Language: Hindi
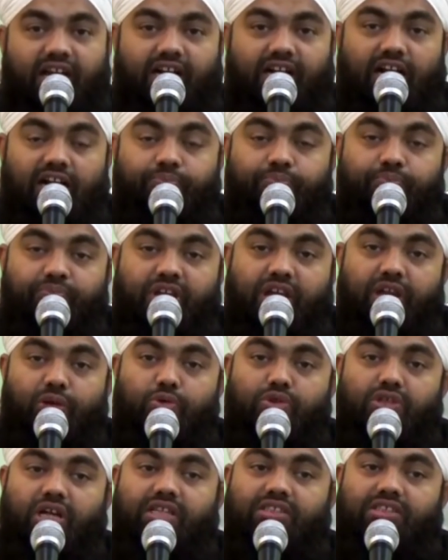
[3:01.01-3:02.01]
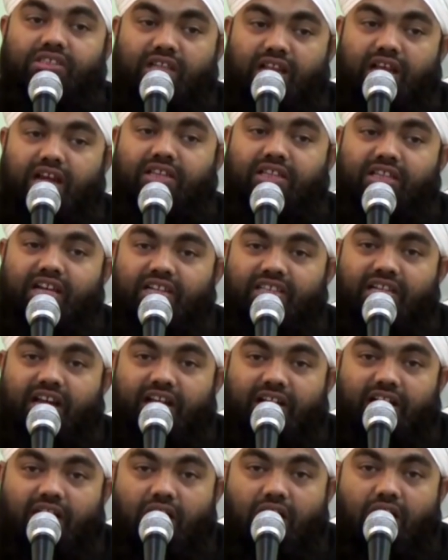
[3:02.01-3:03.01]
जाएगा यानी उसका सिला दिया
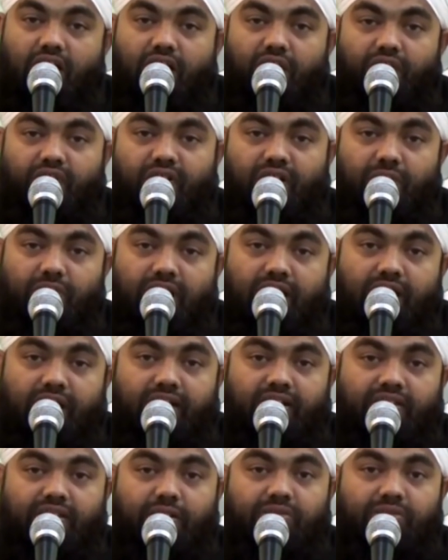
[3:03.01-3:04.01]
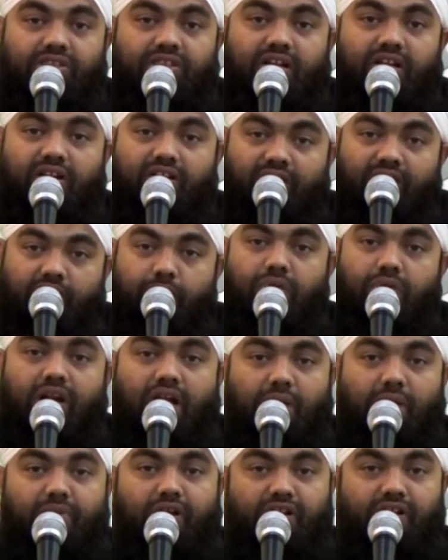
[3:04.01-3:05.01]
जाएगा फरमाया कि जब जर्रे
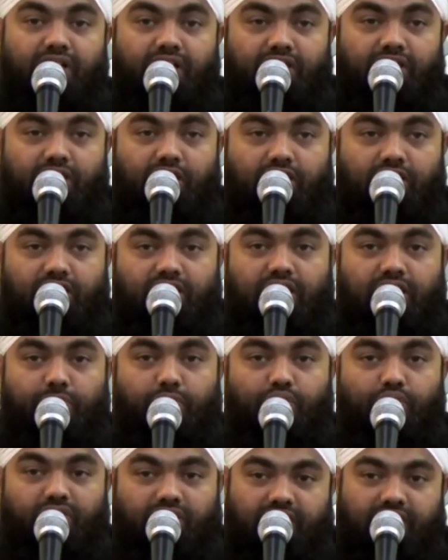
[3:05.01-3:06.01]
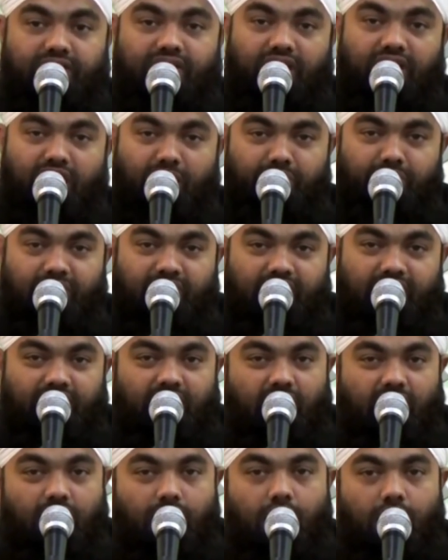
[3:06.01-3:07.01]
बराबर नेकी की जब उसका सिला
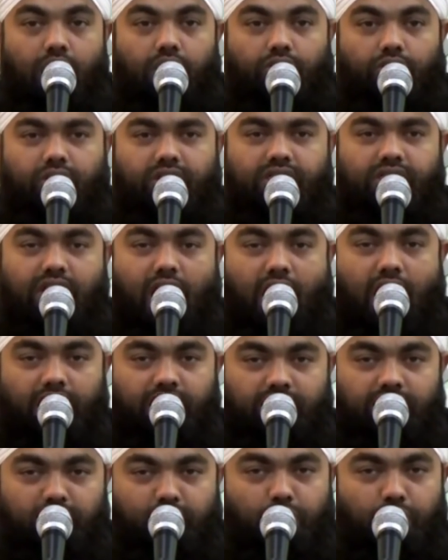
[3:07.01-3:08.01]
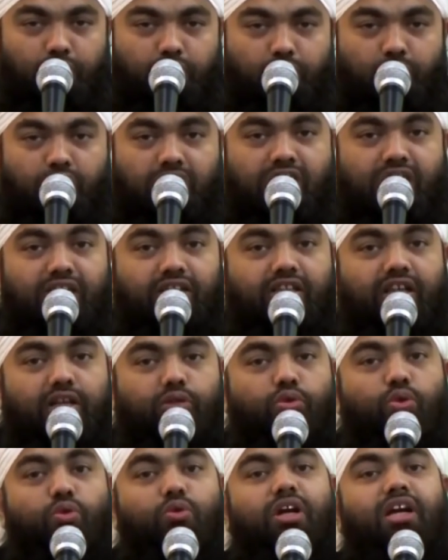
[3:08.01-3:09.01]
मिलेगा तो इस आदि खजूर के
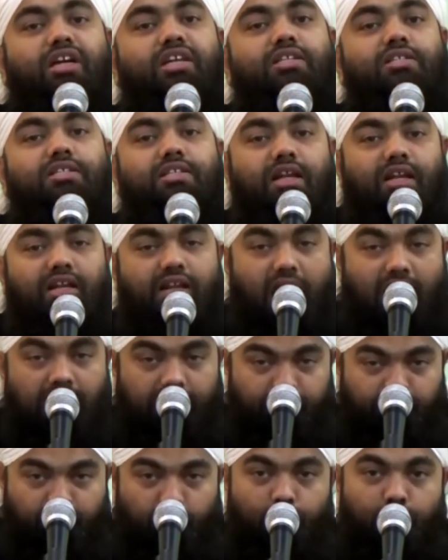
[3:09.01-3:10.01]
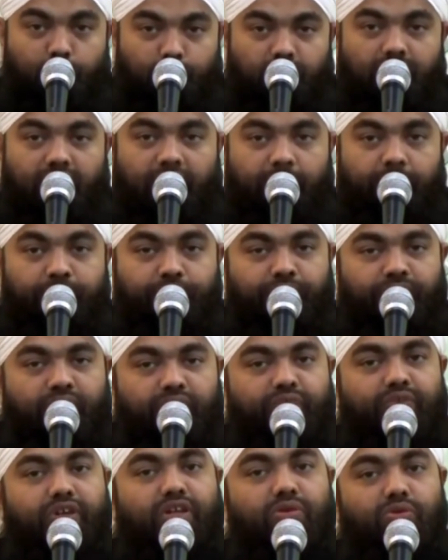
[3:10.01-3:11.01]
अंदर तो कई जर्रात मौजूद है
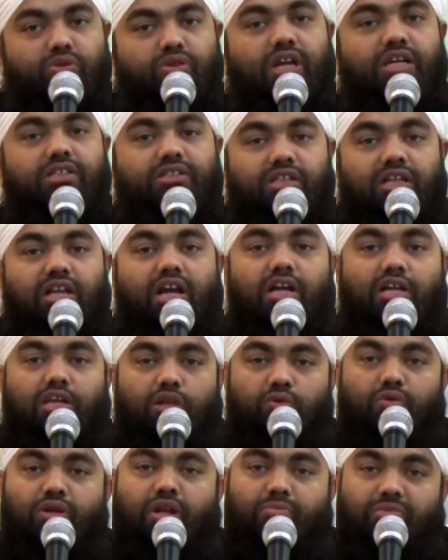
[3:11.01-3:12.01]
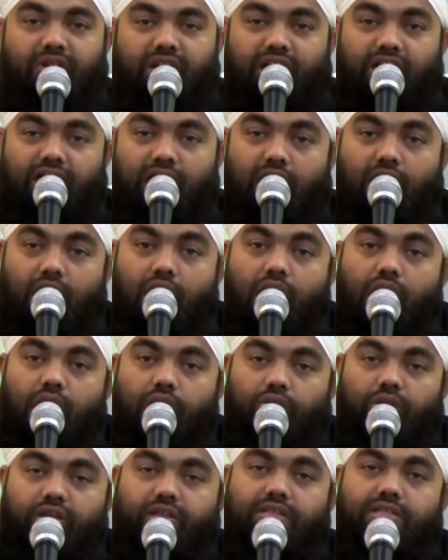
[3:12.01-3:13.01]
फिर उसका सिला क्यों ना मिलेगा
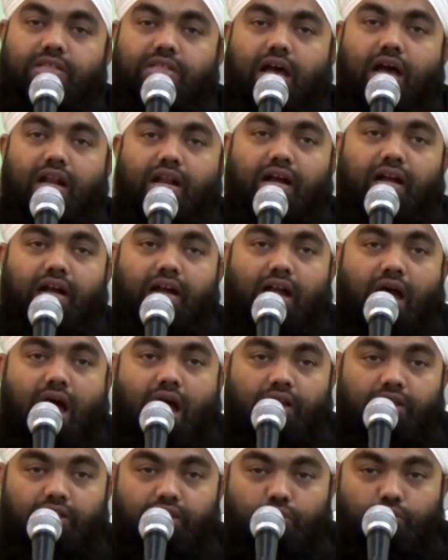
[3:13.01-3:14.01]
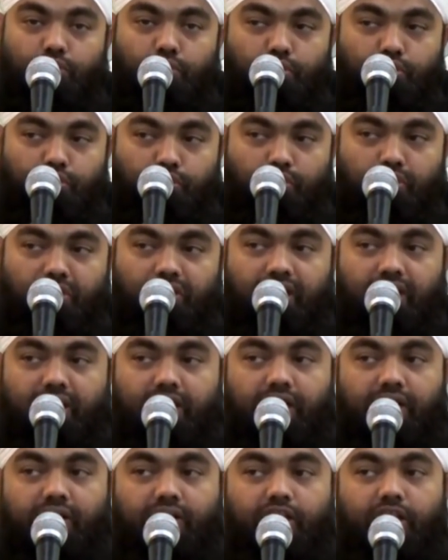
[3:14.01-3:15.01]
तो इंसान अगर आदि खजूर
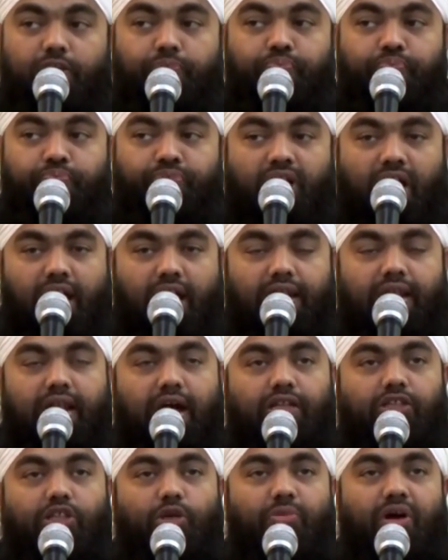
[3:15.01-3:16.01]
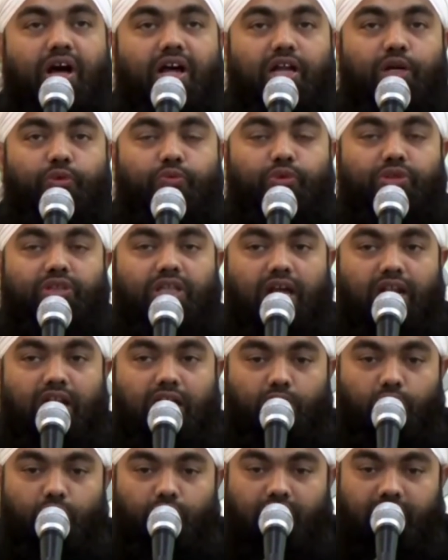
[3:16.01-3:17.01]
देकर ही अल्लाह तबारक व
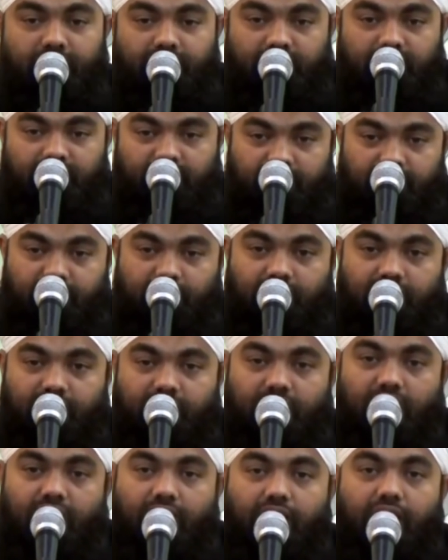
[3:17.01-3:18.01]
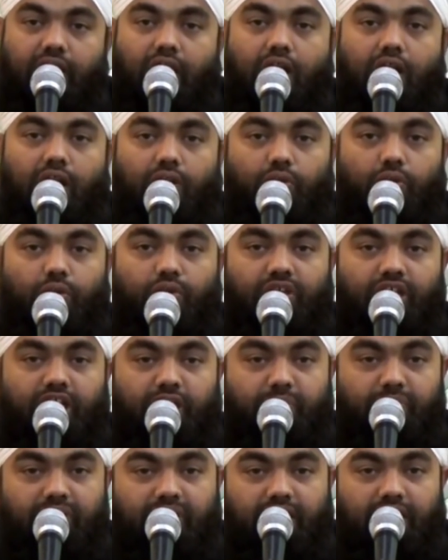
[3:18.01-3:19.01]
ताला को राज़ी कर सकता है तो
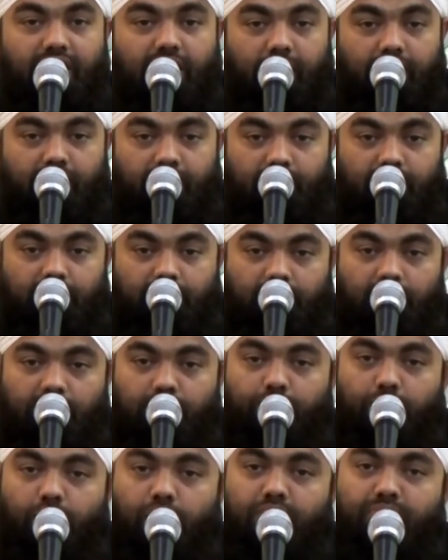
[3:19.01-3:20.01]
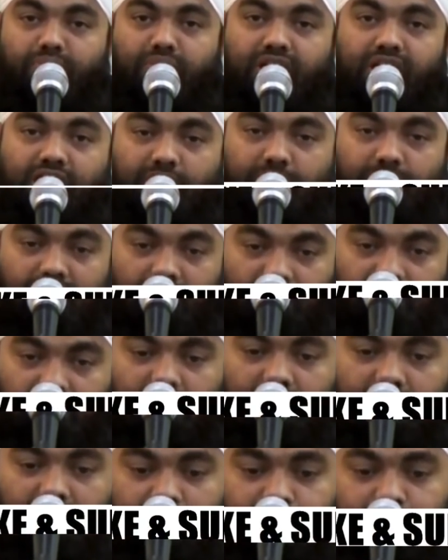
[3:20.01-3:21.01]
ये भी अल्लाह के नज़दीक बहुत बड़ी
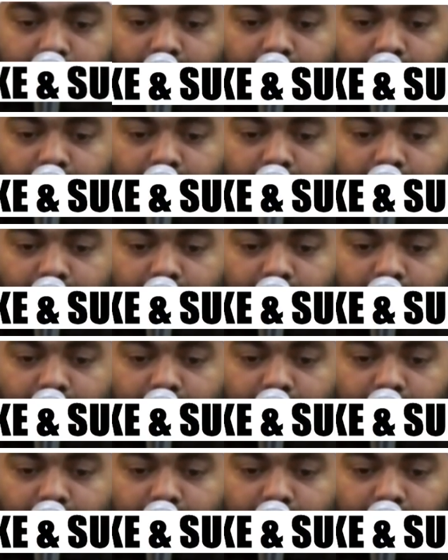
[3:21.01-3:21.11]
इबादत